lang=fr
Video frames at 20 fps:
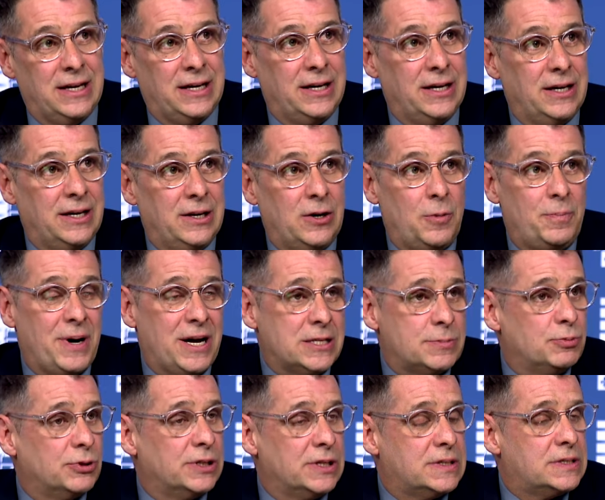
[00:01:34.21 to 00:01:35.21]
Euh, on
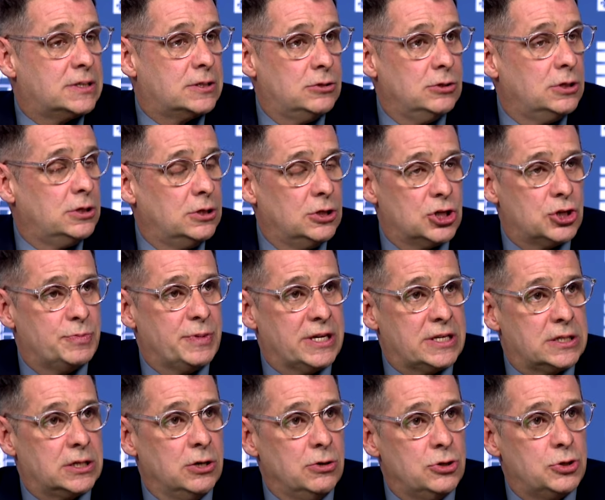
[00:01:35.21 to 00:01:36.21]
passe pour des ticounes, je
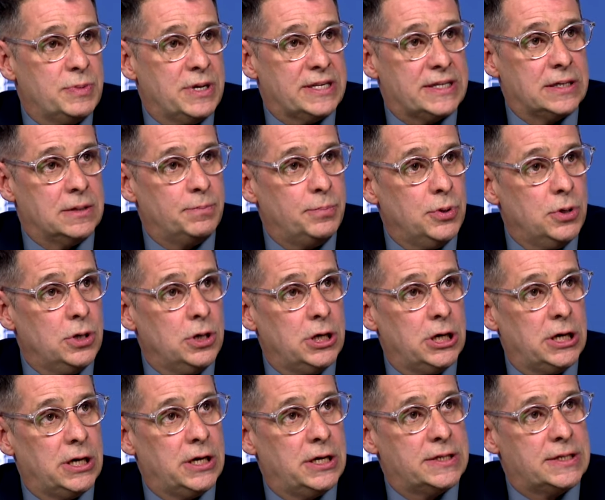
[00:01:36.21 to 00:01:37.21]
m'excuse, mais c'est pas,
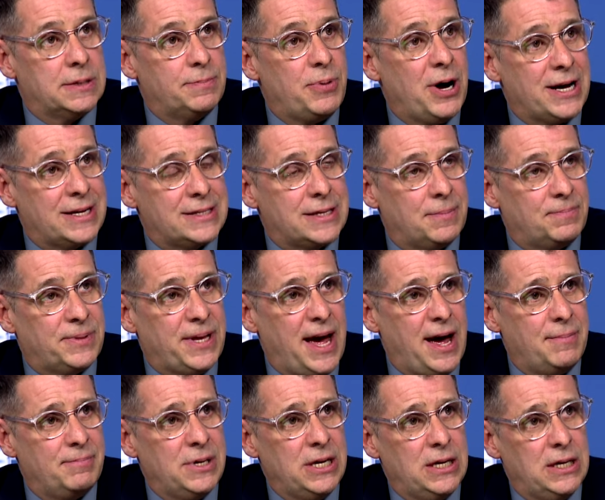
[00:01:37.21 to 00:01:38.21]
euh, pas
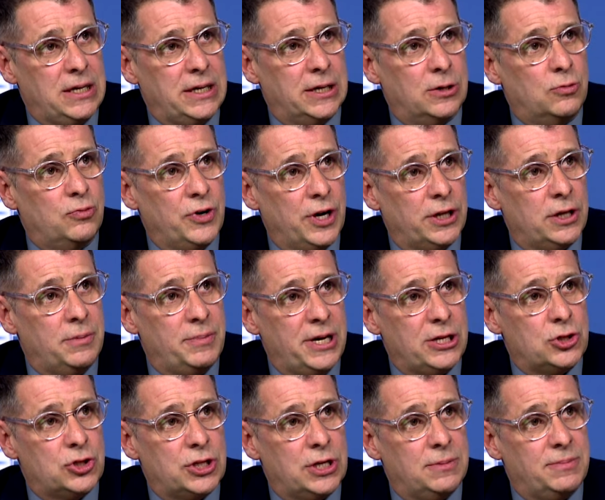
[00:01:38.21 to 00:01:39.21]
acceptable. Et le
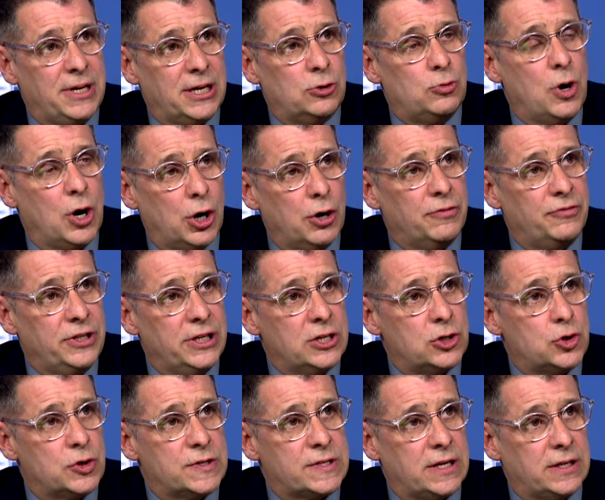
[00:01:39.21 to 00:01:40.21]
gouvernement du Québec doit
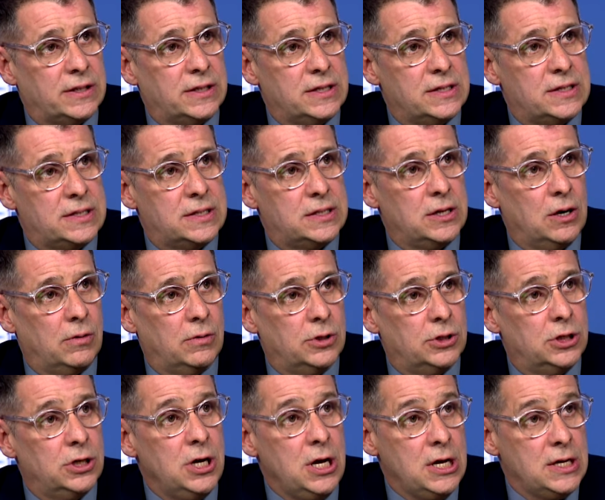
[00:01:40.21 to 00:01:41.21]
revenir sur cette
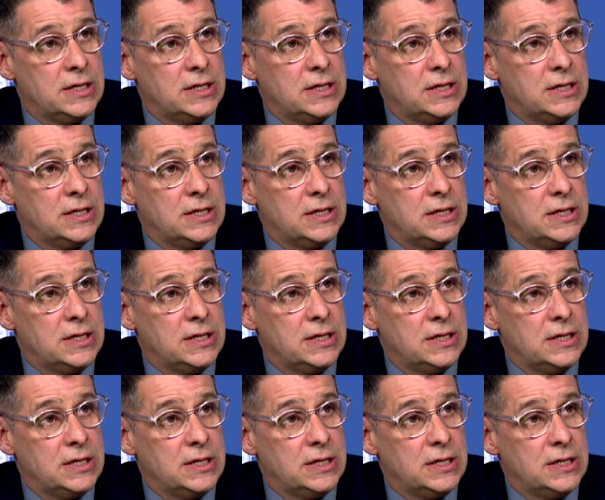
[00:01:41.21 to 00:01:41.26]
décision-là.